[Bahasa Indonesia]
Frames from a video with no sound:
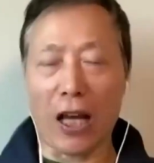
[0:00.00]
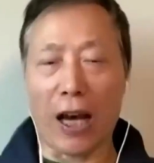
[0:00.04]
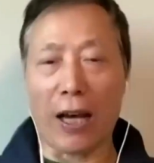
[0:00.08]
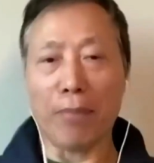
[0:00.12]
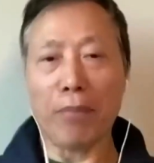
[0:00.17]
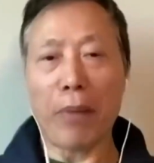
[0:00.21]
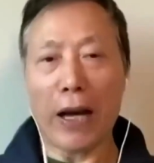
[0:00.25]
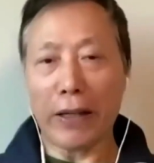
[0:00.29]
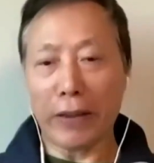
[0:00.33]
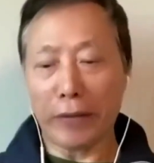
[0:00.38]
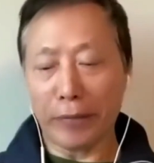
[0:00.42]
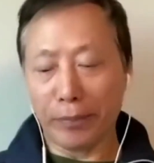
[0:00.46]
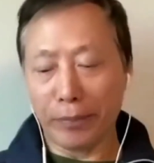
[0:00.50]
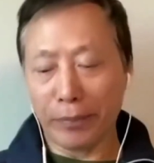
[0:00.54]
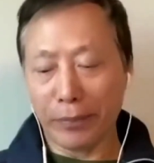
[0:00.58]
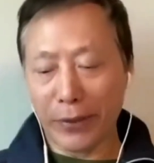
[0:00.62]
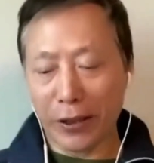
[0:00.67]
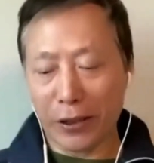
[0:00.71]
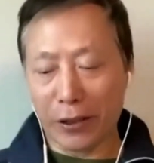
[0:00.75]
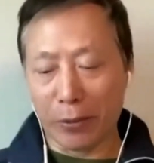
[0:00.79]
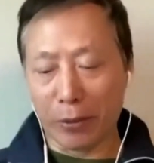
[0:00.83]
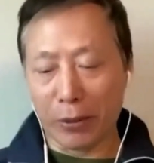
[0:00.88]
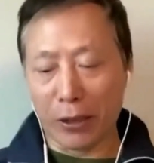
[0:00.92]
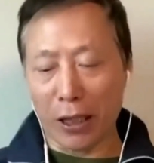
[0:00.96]
dalam merilis
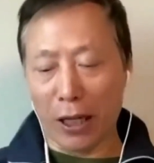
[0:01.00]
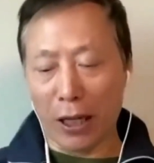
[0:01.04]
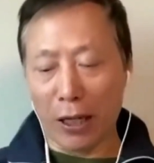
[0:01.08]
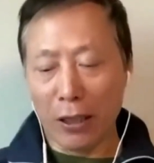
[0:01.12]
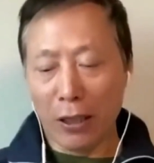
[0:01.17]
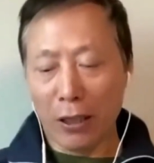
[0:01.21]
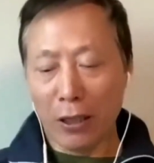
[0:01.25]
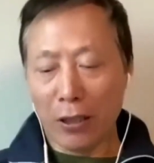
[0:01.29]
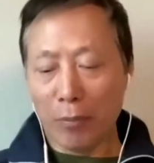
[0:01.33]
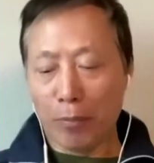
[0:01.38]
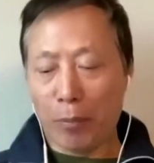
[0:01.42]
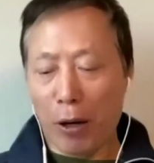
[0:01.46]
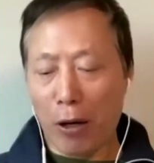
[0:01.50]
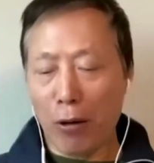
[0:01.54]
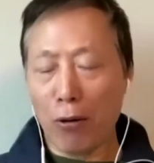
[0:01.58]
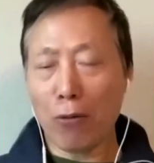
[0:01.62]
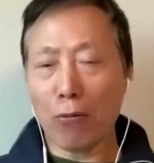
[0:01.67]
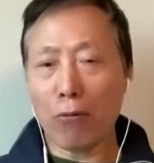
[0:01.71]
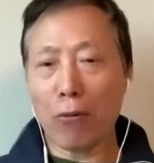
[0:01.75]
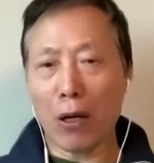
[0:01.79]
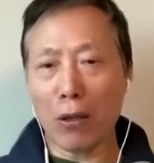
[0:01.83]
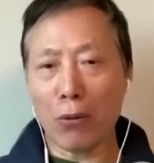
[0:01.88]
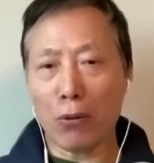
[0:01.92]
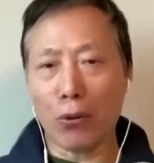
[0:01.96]
berita tersebut.
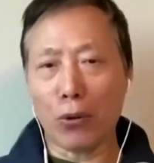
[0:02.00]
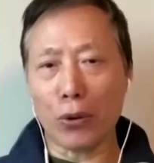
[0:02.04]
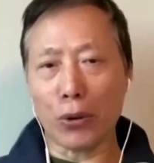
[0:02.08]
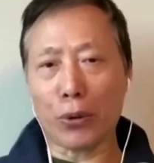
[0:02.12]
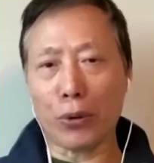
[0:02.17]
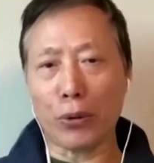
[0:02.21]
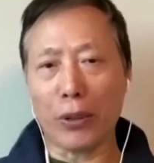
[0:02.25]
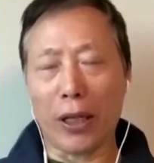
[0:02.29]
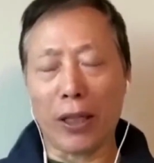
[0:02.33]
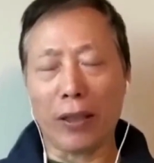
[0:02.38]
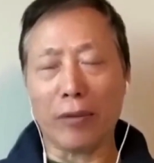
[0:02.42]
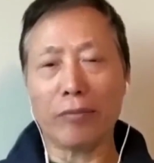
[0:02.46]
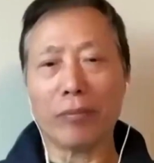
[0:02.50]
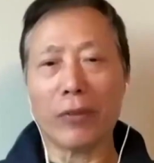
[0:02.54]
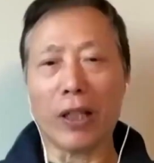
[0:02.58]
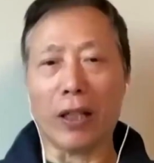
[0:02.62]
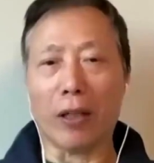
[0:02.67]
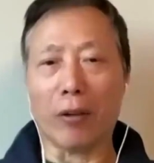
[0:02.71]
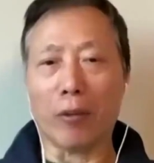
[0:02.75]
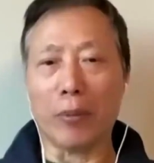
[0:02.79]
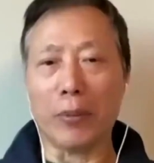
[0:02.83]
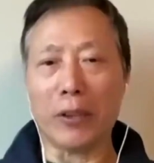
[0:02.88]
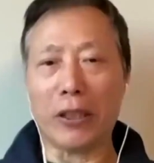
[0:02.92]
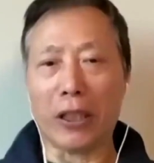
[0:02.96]
Chai Sen-kun,
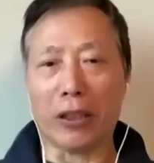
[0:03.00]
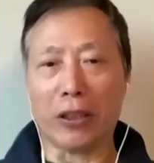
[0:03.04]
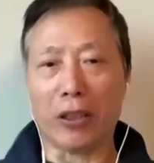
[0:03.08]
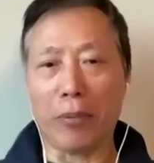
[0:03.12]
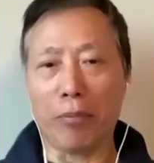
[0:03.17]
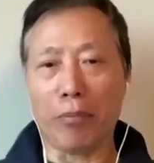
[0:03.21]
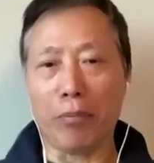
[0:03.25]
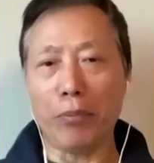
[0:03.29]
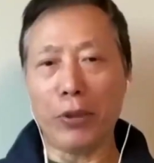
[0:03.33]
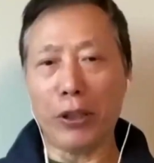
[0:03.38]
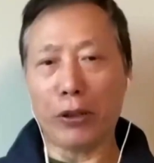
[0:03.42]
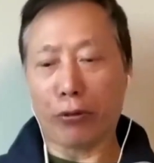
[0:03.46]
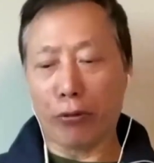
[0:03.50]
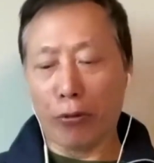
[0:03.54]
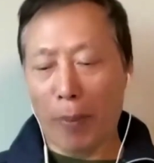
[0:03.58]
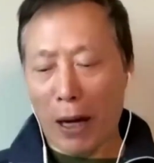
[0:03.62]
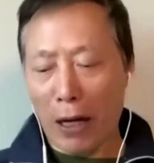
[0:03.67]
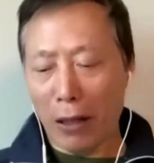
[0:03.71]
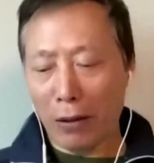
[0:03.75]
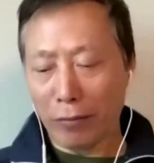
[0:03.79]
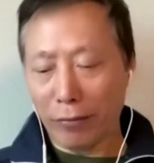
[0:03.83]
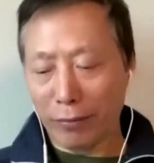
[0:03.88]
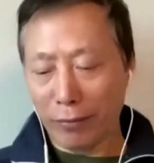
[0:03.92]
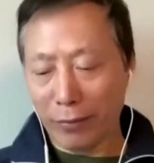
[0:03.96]
seorang tokoh
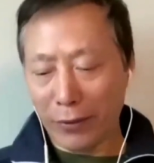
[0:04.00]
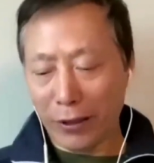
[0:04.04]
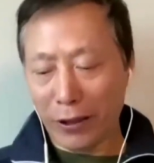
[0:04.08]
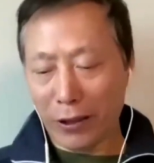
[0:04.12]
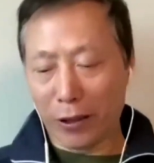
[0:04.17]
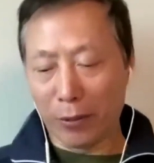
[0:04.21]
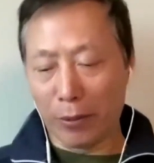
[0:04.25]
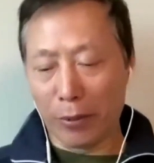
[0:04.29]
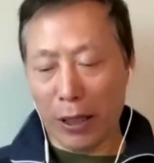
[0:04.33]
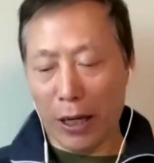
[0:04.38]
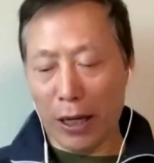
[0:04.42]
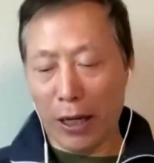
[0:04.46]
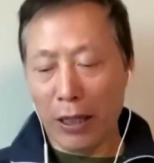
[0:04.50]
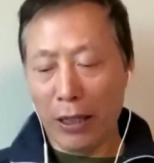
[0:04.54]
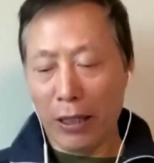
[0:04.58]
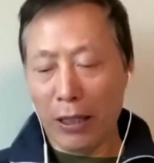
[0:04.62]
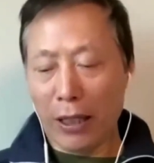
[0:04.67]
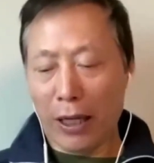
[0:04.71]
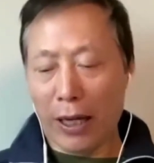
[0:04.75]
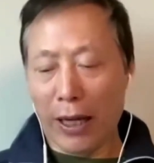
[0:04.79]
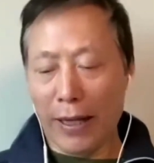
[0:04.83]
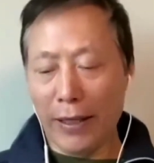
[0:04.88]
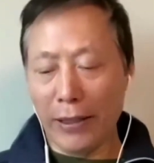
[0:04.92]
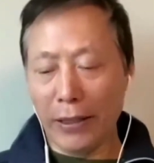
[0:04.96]
media terkemuka China
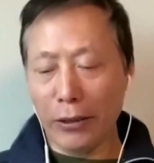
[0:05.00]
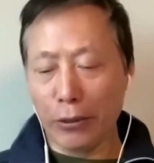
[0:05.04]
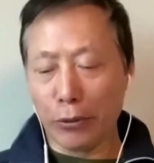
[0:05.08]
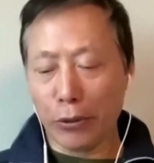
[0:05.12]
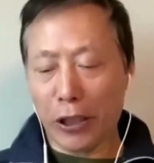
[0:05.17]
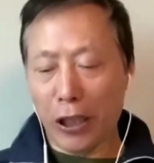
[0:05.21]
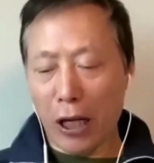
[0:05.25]
yang tinggal di